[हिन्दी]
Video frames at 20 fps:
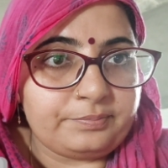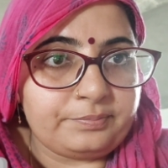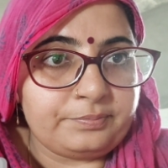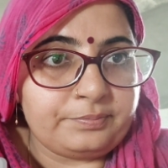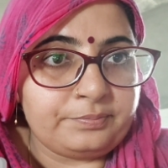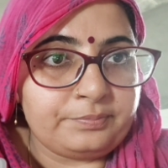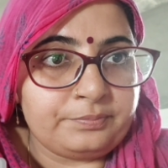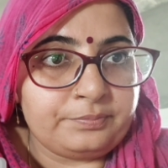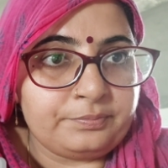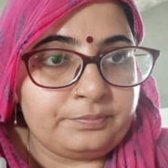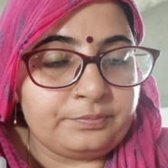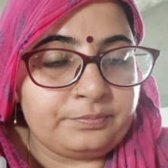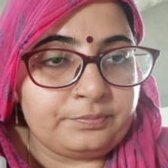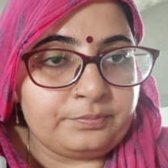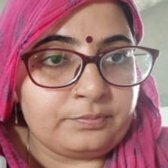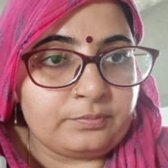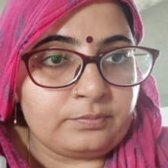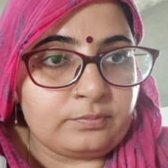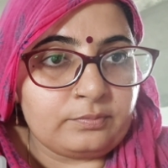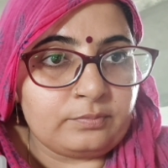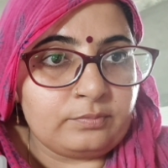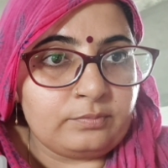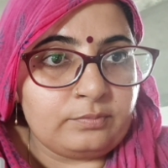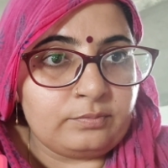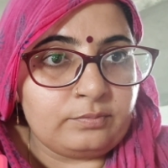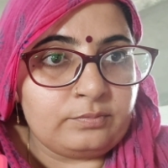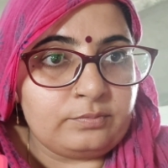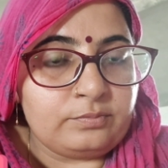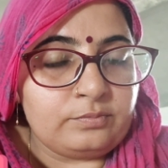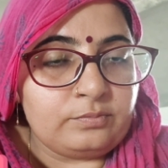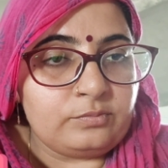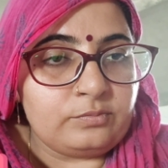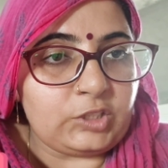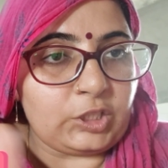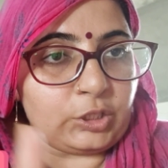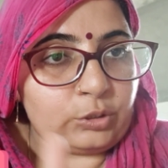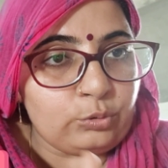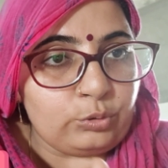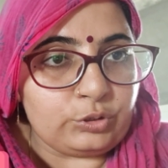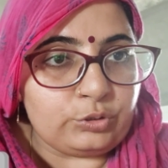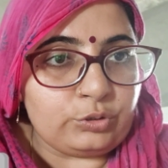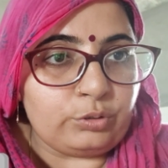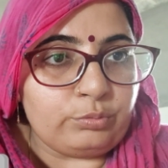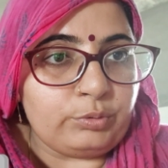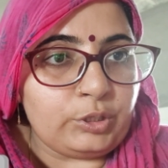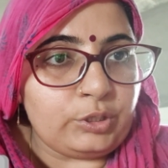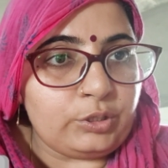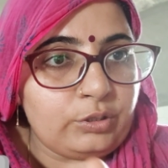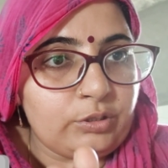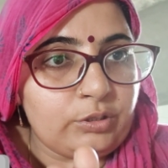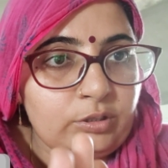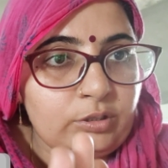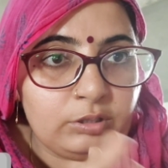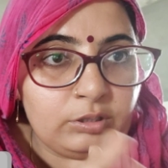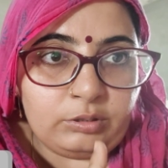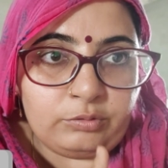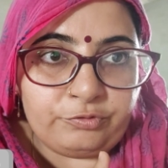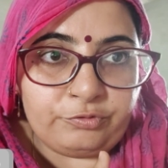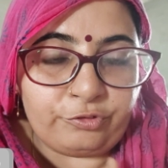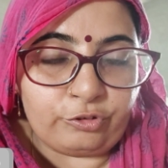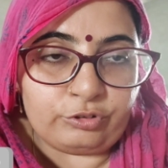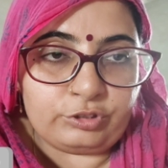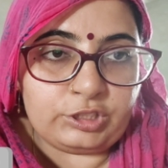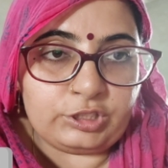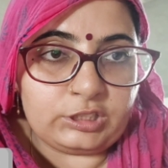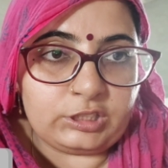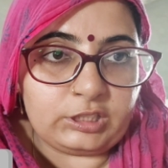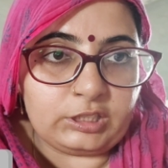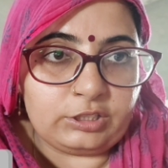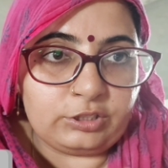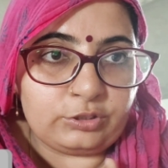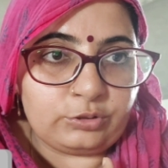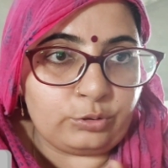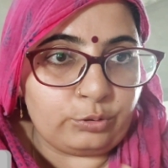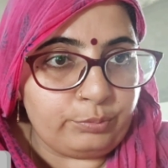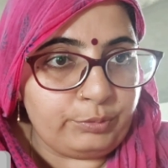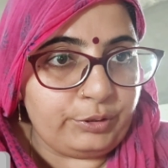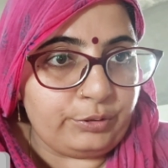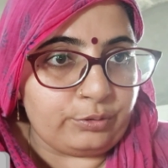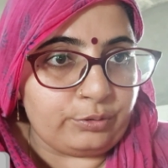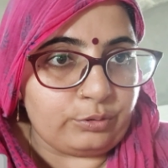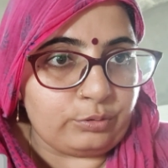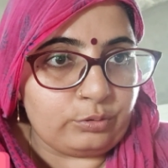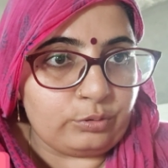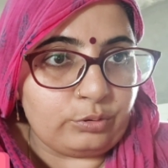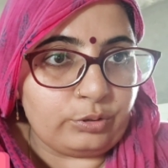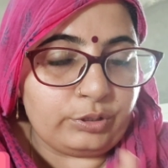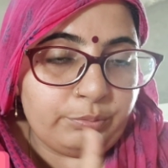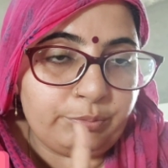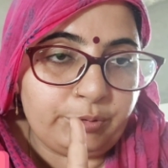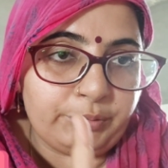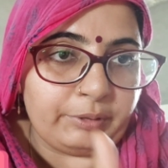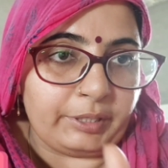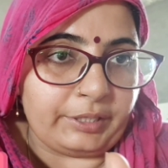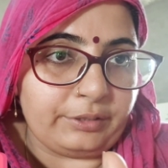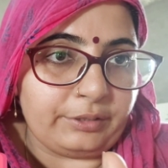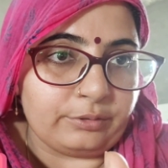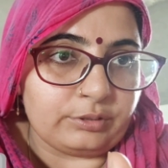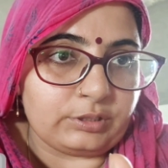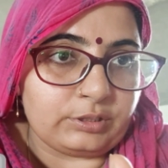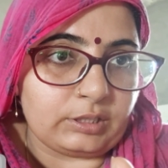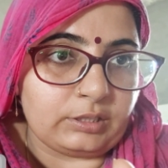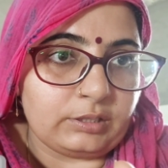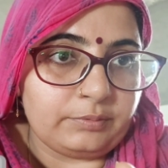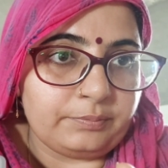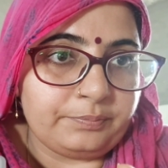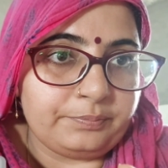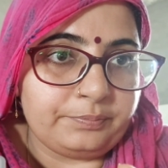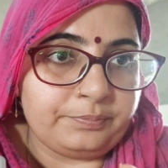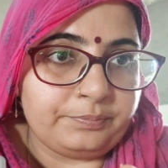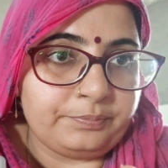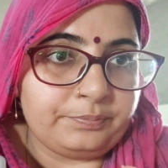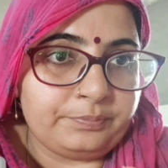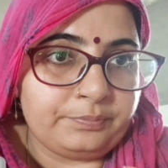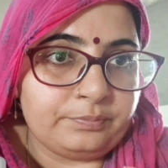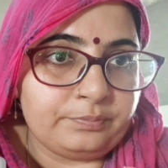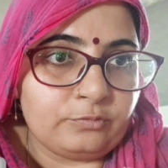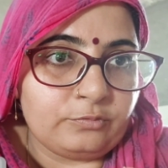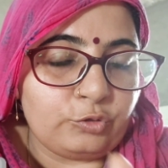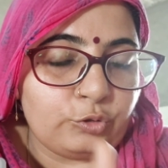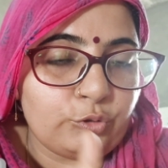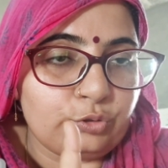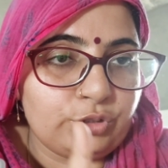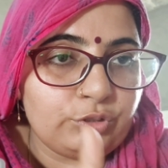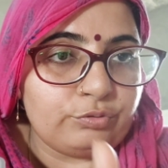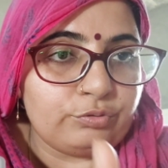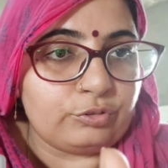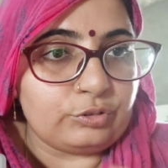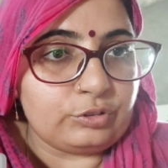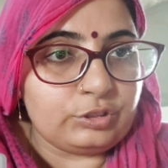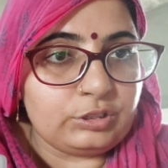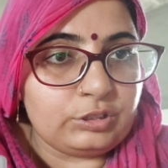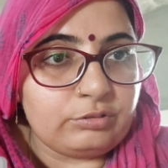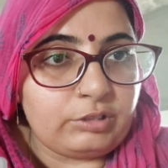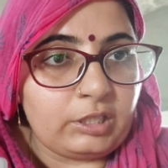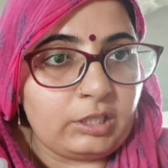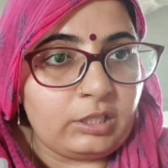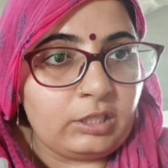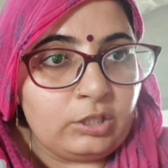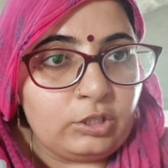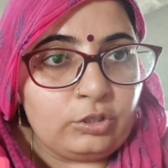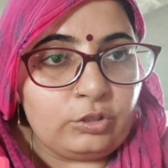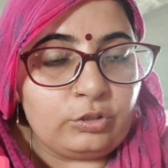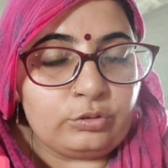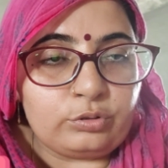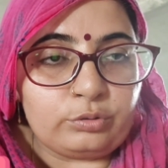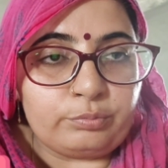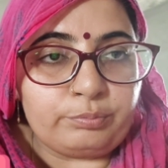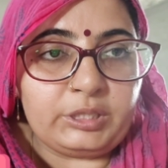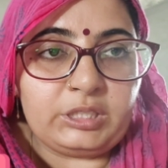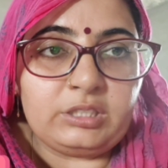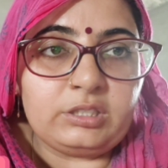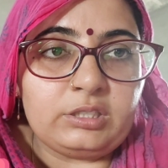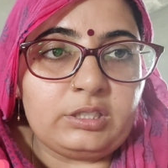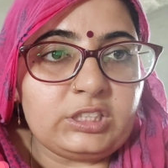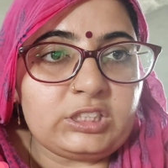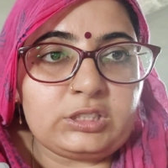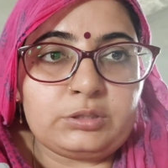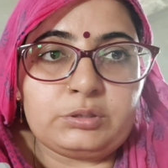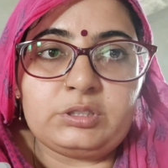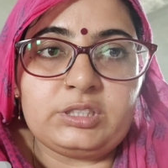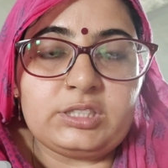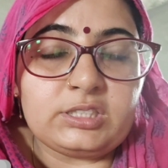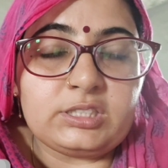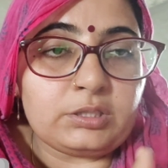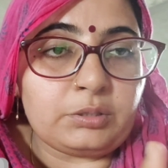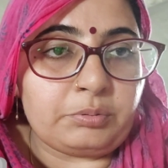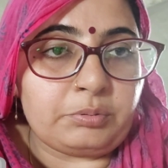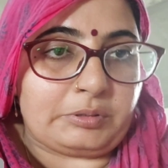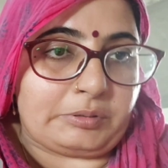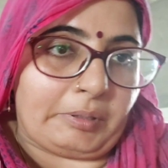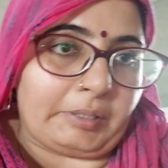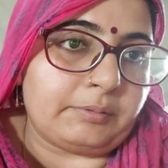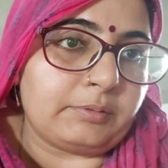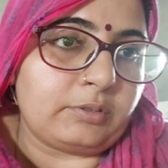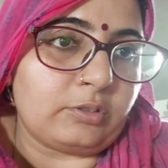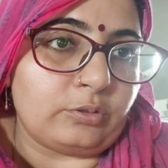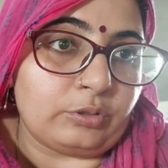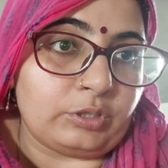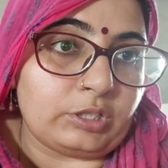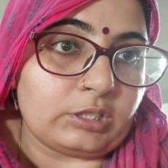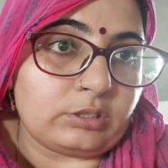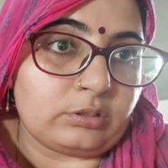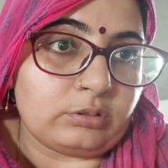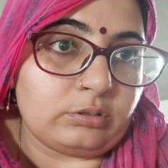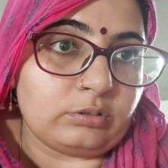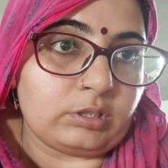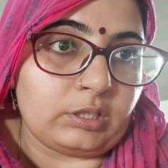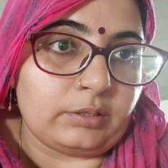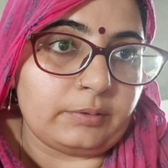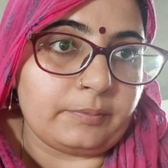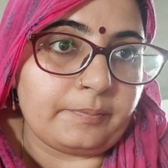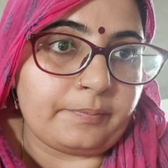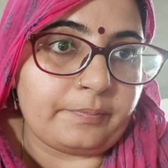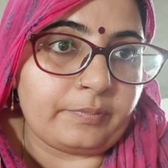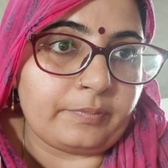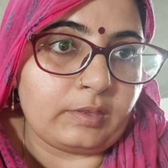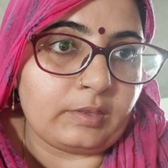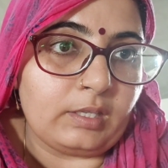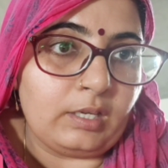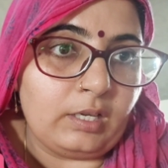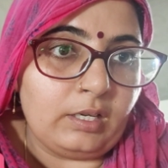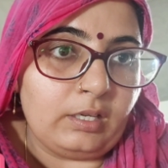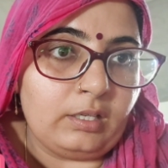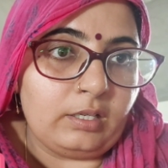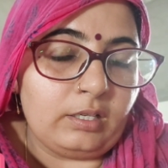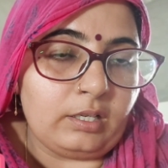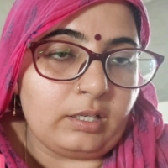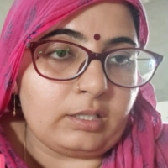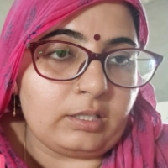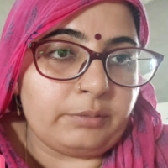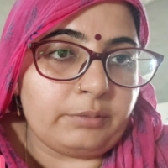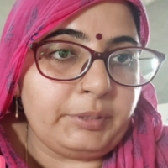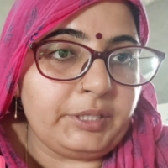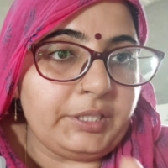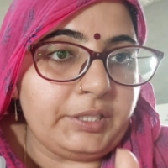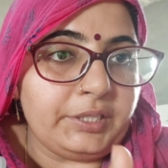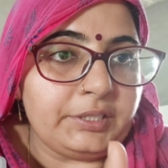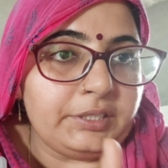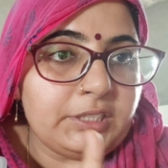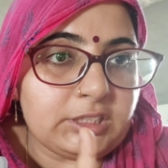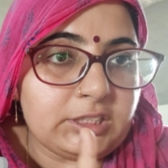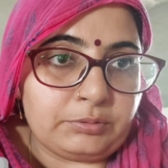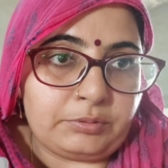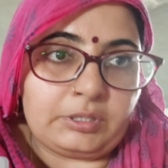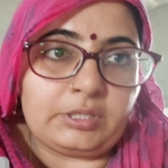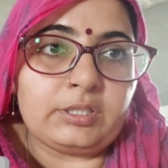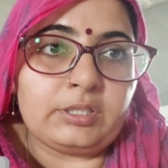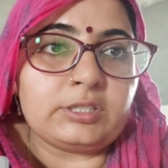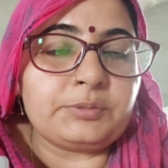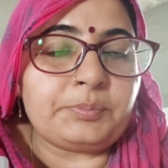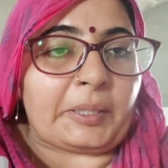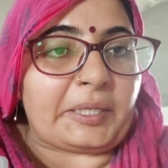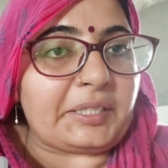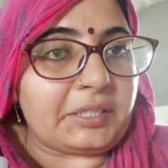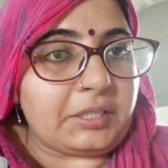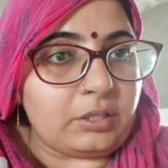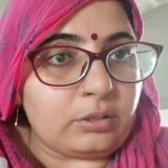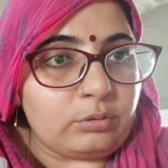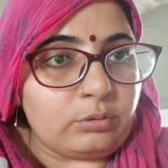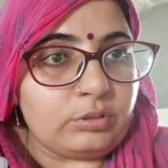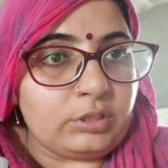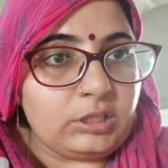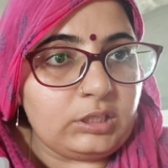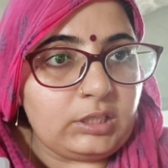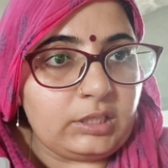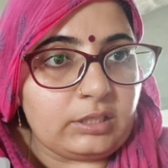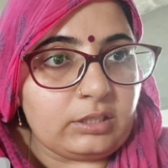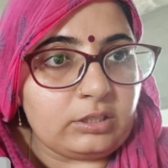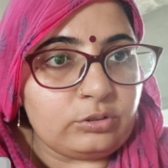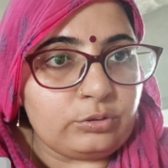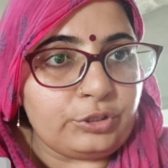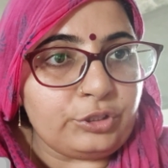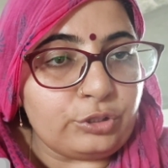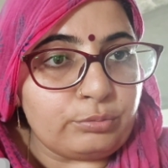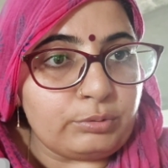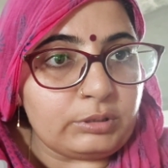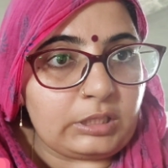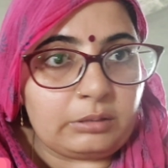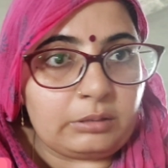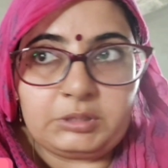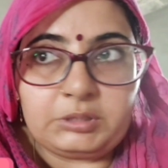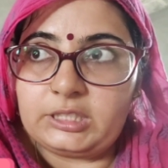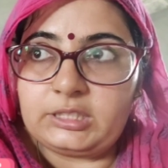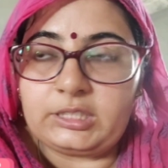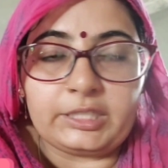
चाहे किसो भी फौजी चाहे किसो भी हो कोई भी भाई हो चाहे फौजी फौजी हुए तो बिंग डिसरिस्पेक्ट कौन कर सको थे अगर बिंग डिसरिस्पेक्ट करो नहीं थे तो इनको मतलब थे थारी कंट्री की भी डिसरिस्पेक्ट